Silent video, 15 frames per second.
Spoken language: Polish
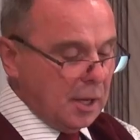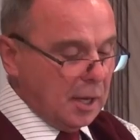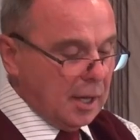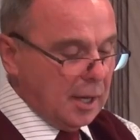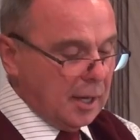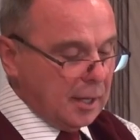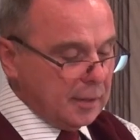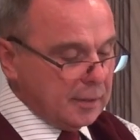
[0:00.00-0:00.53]

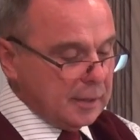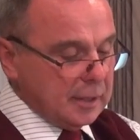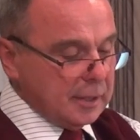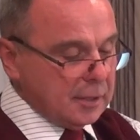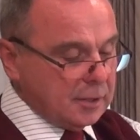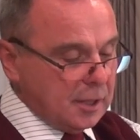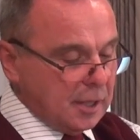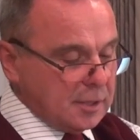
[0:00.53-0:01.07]
a
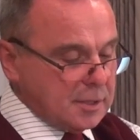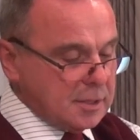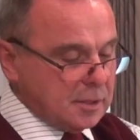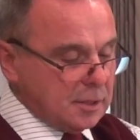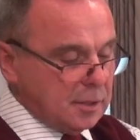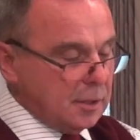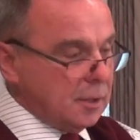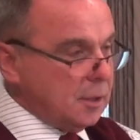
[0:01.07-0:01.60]

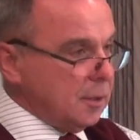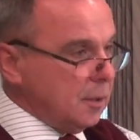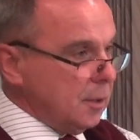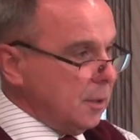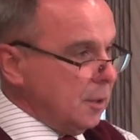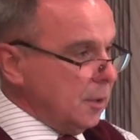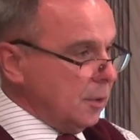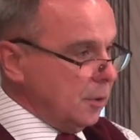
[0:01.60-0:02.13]
teksty
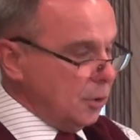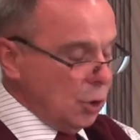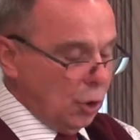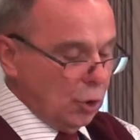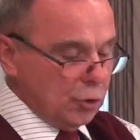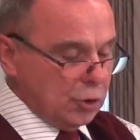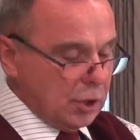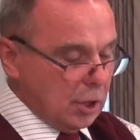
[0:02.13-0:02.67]

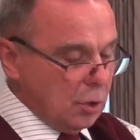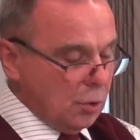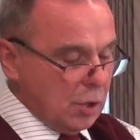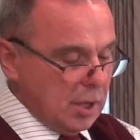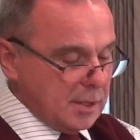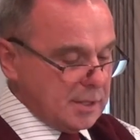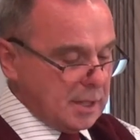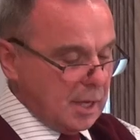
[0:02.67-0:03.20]
do tego
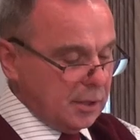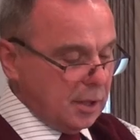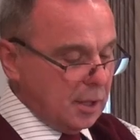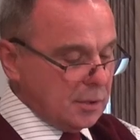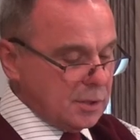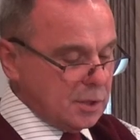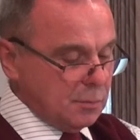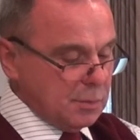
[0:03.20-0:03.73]

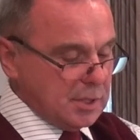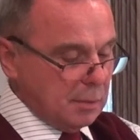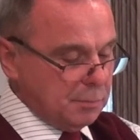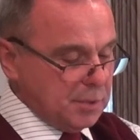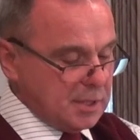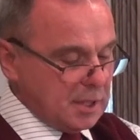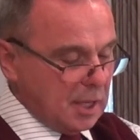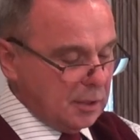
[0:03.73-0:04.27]
kazania są
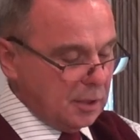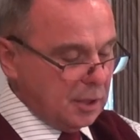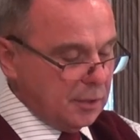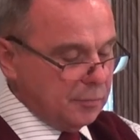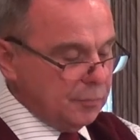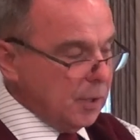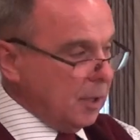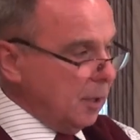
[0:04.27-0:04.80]
zapisane y,
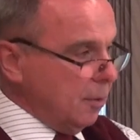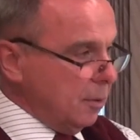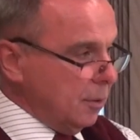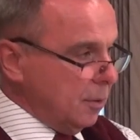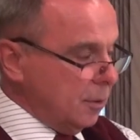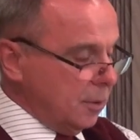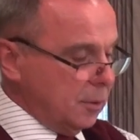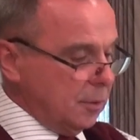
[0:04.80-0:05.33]

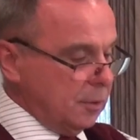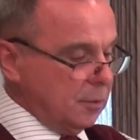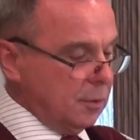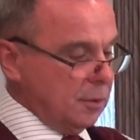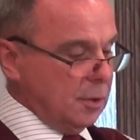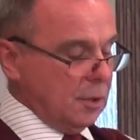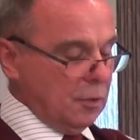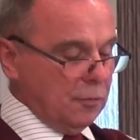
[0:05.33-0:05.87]

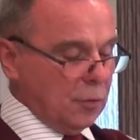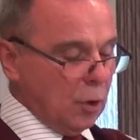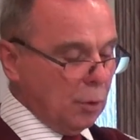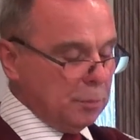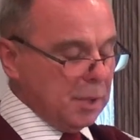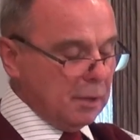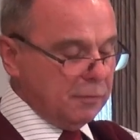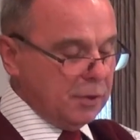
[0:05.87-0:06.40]
w
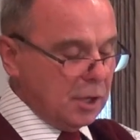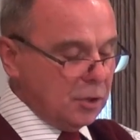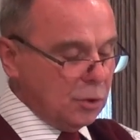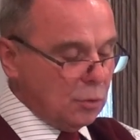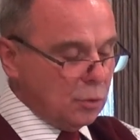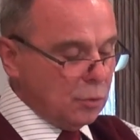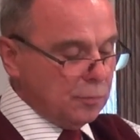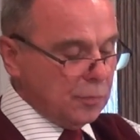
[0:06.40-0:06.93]

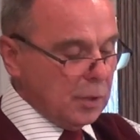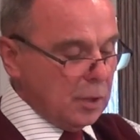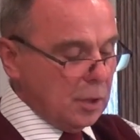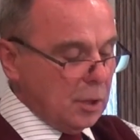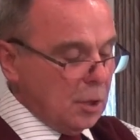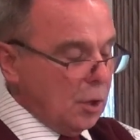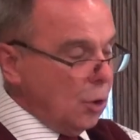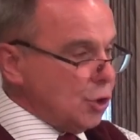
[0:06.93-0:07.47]
objawieniu
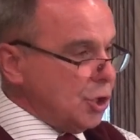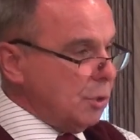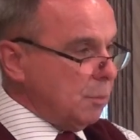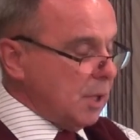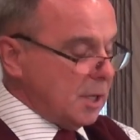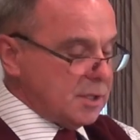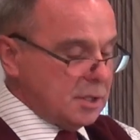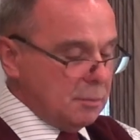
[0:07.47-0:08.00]

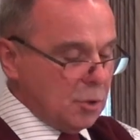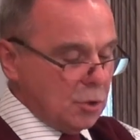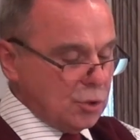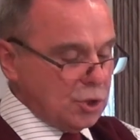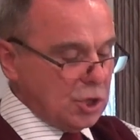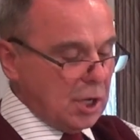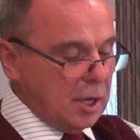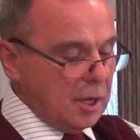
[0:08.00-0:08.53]
18
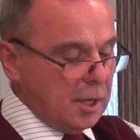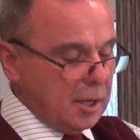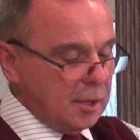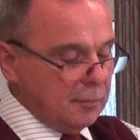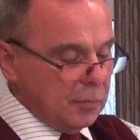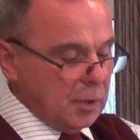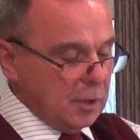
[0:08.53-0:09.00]
rozdziale